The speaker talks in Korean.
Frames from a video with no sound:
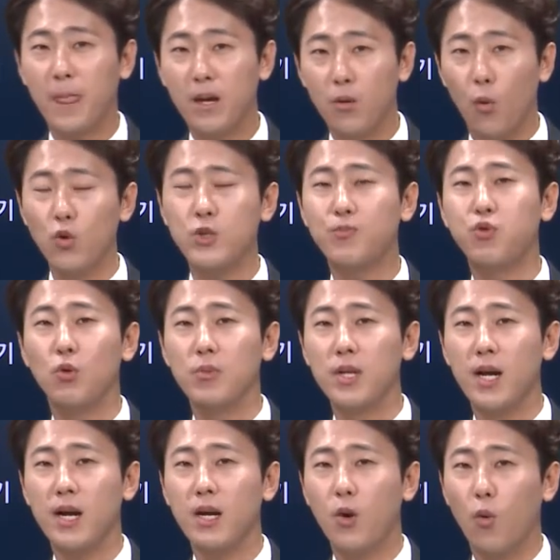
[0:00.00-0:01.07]

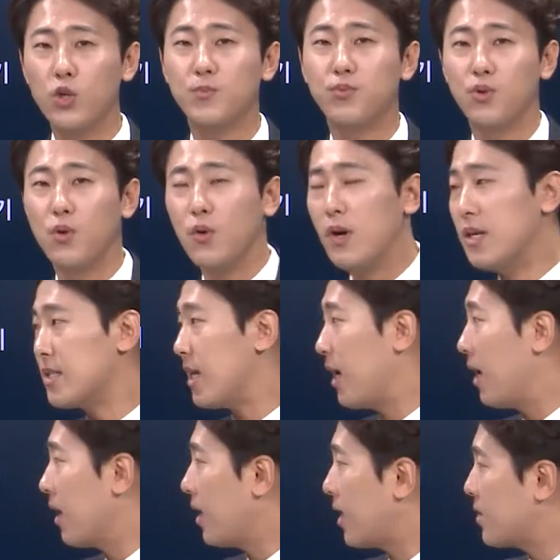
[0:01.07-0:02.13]
50%입니다 50%자
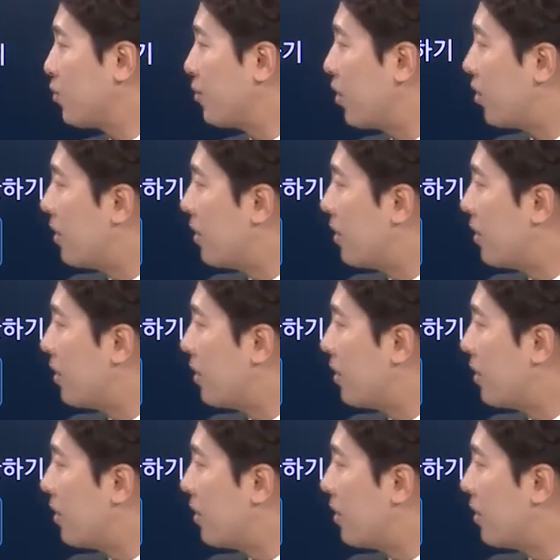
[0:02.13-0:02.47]
같이 보면